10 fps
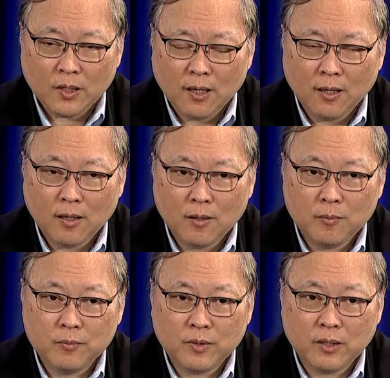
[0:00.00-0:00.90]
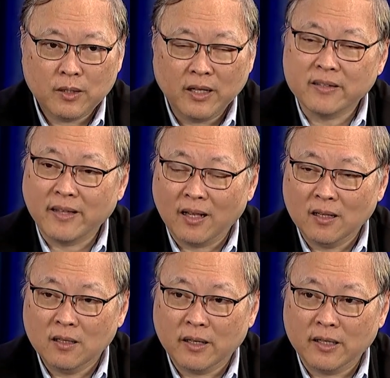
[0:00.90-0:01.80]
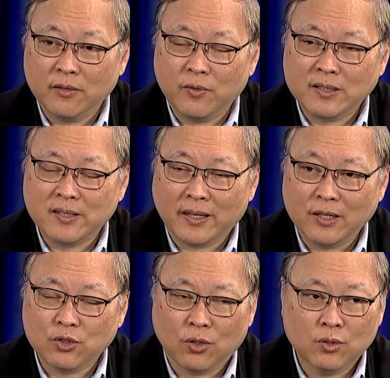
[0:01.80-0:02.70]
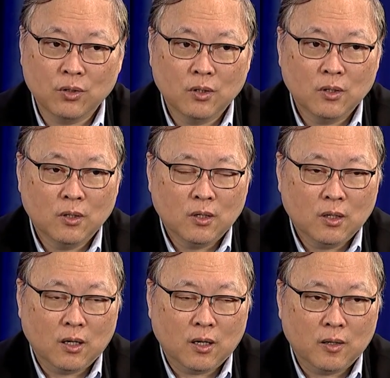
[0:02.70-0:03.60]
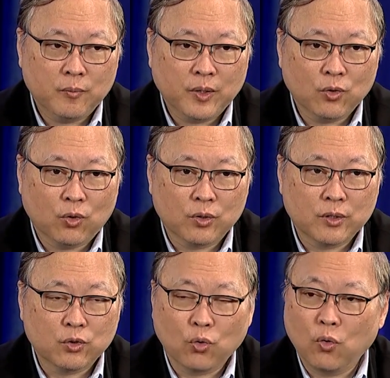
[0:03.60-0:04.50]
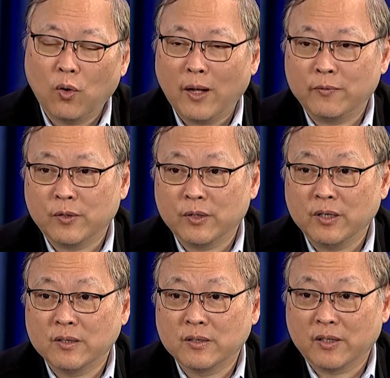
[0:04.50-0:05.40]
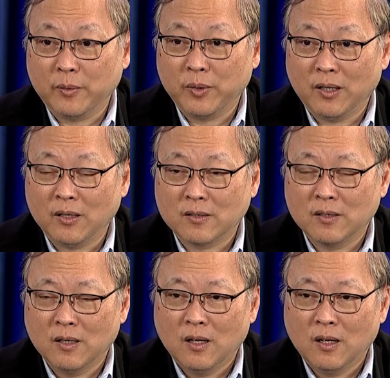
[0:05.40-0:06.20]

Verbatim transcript: um, intel and investigation um, in order to go after these criminals.